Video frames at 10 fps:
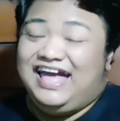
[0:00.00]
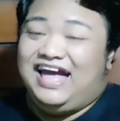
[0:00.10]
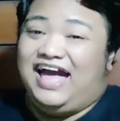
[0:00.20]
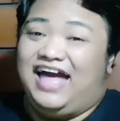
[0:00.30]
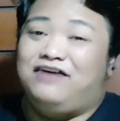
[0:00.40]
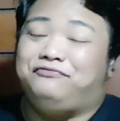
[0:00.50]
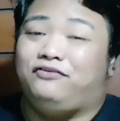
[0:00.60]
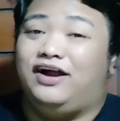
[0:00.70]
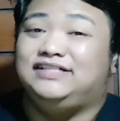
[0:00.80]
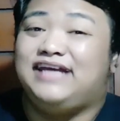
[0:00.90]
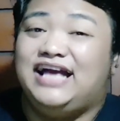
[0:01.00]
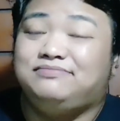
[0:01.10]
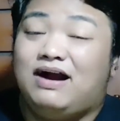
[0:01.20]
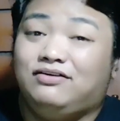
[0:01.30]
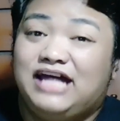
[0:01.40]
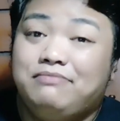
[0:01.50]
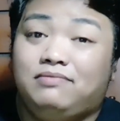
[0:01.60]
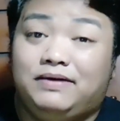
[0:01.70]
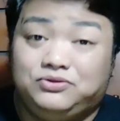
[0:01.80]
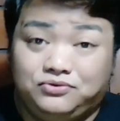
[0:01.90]
And of course, guys, bago tayo
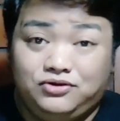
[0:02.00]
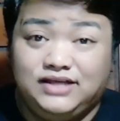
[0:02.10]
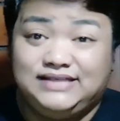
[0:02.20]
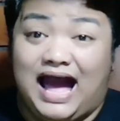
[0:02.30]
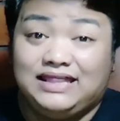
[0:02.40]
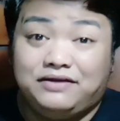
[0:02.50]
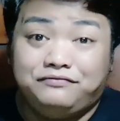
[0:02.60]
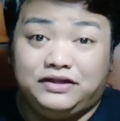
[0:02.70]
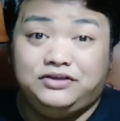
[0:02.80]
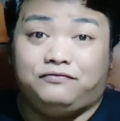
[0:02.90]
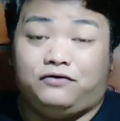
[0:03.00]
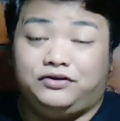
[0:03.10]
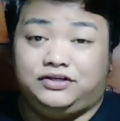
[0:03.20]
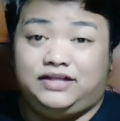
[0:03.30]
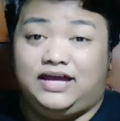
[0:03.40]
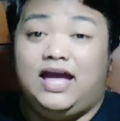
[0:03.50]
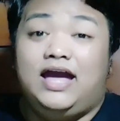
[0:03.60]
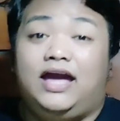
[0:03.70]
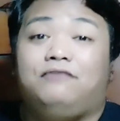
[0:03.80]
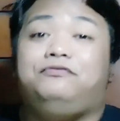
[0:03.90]
magpatuloy sa ating video for today,
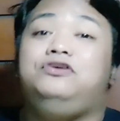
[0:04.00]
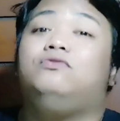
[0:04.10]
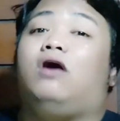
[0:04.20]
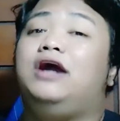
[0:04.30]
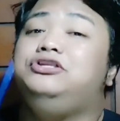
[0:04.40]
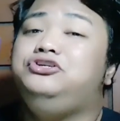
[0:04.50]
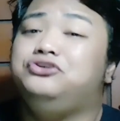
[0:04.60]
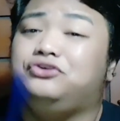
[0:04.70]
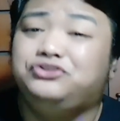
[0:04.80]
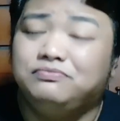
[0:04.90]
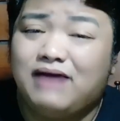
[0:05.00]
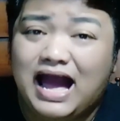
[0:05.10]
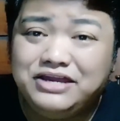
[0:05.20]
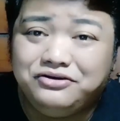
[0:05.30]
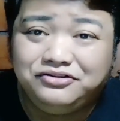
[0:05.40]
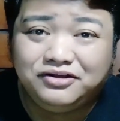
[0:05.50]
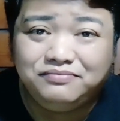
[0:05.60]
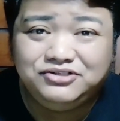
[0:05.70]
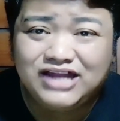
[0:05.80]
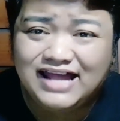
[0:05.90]
if you are new to my YouTube
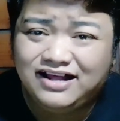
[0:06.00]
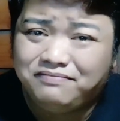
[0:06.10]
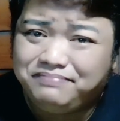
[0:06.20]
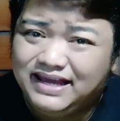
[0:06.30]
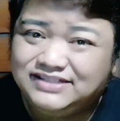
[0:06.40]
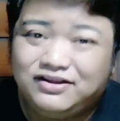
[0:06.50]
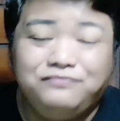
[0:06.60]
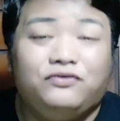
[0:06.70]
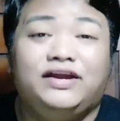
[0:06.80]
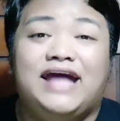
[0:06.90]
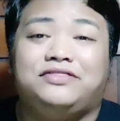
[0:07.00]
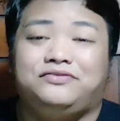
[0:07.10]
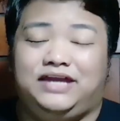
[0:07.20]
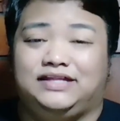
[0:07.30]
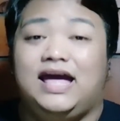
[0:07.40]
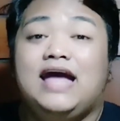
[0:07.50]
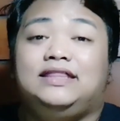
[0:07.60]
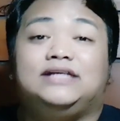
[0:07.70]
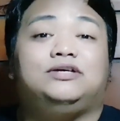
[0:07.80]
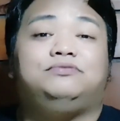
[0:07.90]
channel, please don't forget to hit
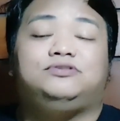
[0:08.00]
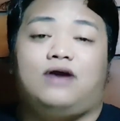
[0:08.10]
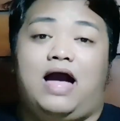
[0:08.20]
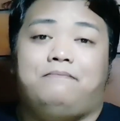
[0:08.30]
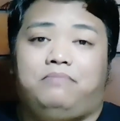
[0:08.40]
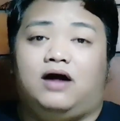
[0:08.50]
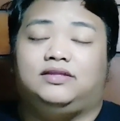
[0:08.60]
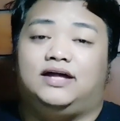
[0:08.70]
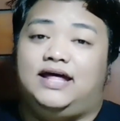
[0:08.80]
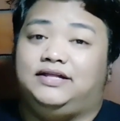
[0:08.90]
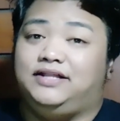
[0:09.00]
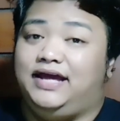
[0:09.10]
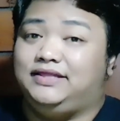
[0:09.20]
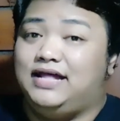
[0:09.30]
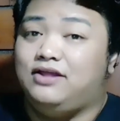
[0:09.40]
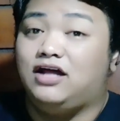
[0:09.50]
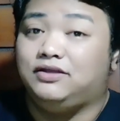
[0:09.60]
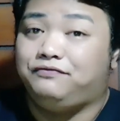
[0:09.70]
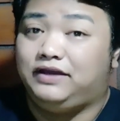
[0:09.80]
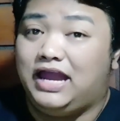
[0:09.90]
the subscribe button and click the
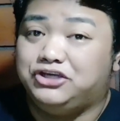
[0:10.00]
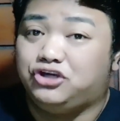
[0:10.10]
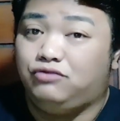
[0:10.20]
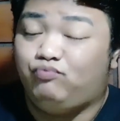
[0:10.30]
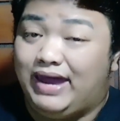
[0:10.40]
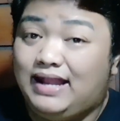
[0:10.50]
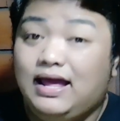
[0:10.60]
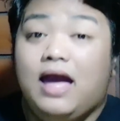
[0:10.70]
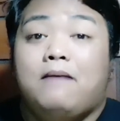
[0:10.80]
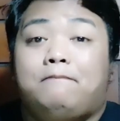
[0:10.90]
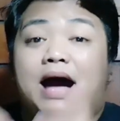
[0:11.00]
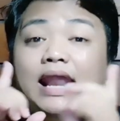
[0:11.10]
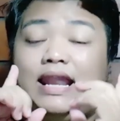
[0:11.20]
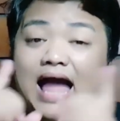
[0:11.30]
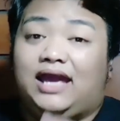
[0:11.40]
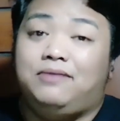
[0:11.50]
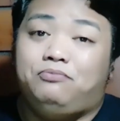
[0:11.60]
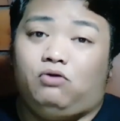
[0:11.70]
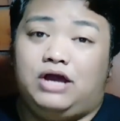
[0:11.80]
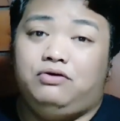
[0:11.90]
notification bell para lagi
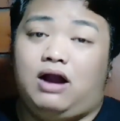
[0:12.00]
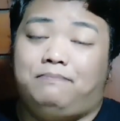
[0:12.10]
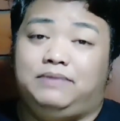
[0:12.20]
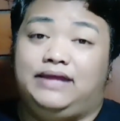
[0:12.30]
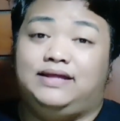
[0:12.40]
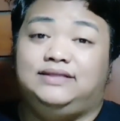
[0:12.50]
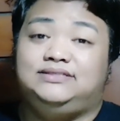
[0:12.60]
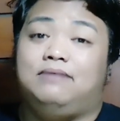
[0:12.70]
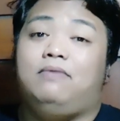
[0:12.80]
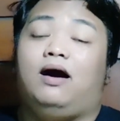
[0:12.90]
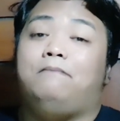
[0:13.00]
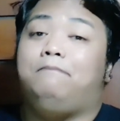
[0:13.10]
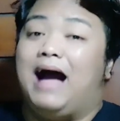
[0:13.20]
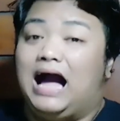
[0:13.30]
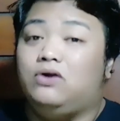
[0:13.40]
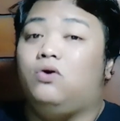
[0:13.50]
po kayong updated sa mga bagong